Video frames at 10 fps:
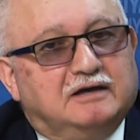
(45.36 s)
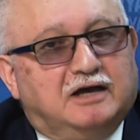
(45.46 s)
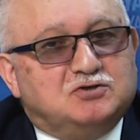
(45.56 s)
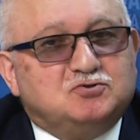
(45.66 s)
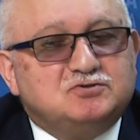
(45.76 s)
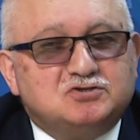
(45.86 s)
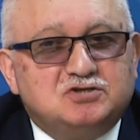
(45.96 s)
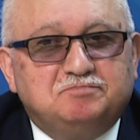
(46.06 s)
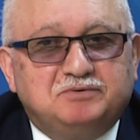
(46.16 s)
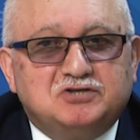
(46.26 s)
А что
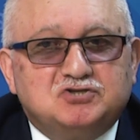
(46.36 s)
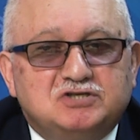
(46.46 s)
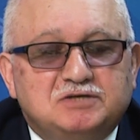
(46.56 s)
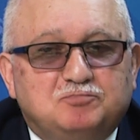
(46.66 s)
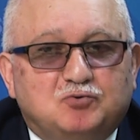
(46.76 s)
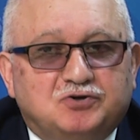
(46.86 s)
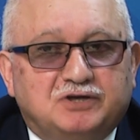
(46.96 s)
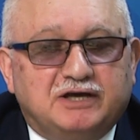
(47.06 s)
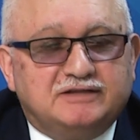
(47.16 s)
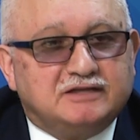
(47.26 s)
значит прежние
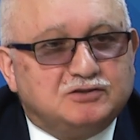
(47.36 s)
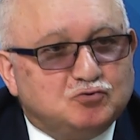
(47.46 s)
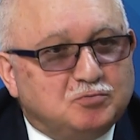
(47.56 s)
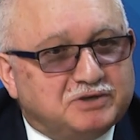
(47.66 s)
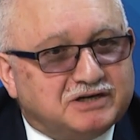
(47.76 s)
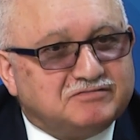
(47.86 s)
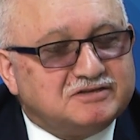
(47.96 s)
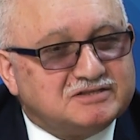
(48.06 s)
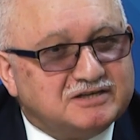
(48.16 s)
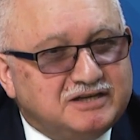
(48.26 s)
эпохи? Это то
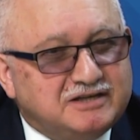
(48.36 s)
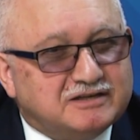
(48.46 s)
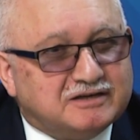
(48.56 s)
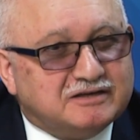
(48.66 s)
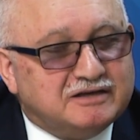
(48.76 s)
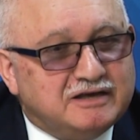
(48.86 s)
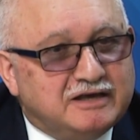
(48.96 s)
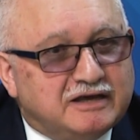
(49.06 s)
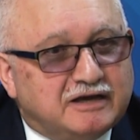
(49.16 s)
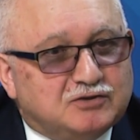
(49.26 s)
мировоззрение,
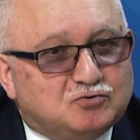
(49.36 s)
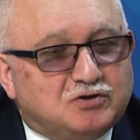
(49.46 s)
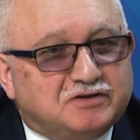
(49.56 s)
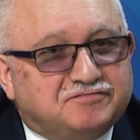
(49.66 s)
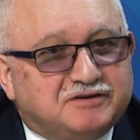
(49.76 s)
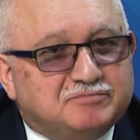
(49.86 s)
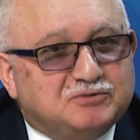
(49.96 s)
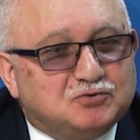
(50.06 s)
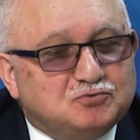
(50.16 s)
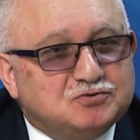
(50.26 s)
которое
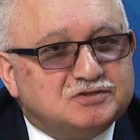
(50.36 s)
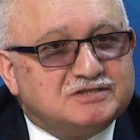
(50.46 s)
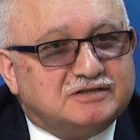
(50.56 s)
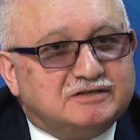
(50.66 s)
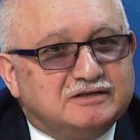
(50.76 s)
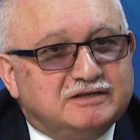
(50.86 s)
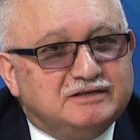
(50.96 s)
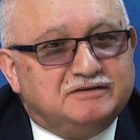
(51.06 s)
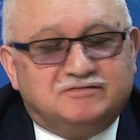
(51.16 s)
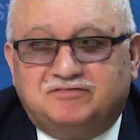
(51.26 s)
формируется
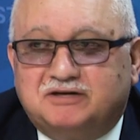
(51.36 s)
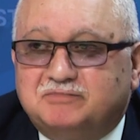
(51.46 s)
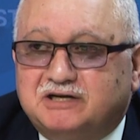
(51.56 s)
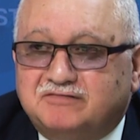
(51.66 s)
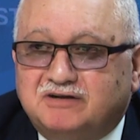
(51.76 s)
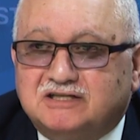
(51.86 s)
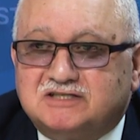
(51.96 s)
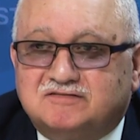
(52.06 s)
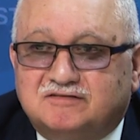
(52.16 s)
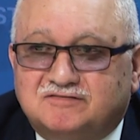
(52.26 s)
и
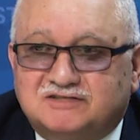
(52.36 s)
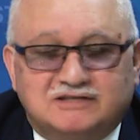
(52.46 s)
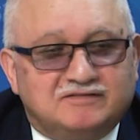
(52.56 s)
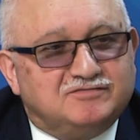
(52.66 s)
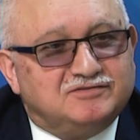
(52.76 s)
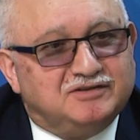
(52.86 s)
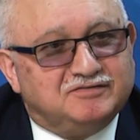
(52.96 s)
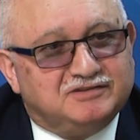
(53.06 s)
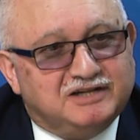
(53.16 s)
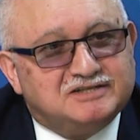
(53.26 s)
формировалось
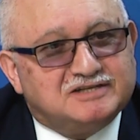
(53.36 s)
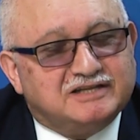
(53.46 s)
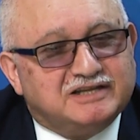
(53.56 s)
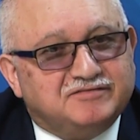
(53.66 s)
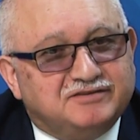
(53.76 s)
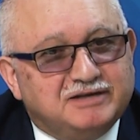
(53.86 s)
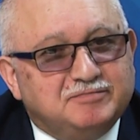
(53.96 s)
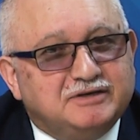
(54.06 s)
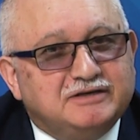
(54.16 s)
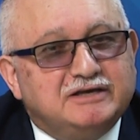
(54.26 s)
в длительное
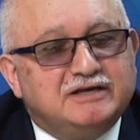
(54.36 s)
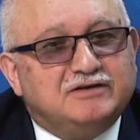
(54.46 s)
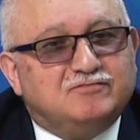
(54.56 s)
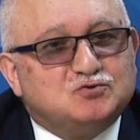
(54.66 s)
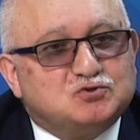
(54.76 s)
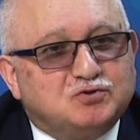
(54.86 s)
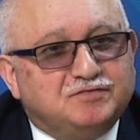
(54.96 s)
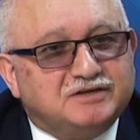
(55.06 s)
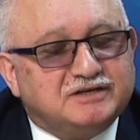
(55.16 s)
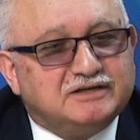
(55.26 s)
время в
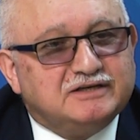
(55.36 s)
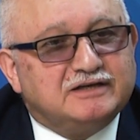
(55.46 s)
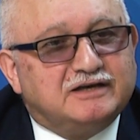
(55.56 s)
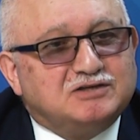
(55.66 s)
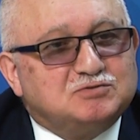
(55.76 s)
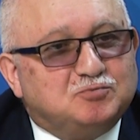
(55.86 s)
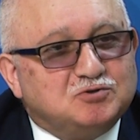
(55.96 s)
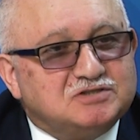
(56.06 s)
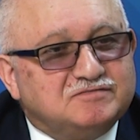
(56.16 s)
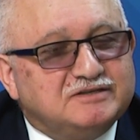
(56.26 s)
условиях
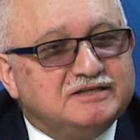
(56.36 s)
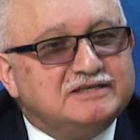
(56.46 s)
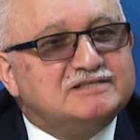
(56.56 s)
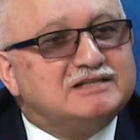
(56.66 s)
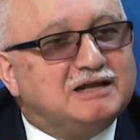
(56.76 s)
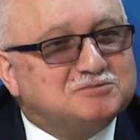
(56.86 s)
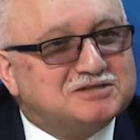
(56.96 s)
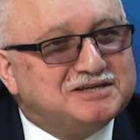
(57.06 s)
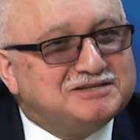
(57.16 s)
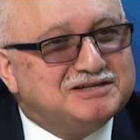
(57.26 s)
господства исламской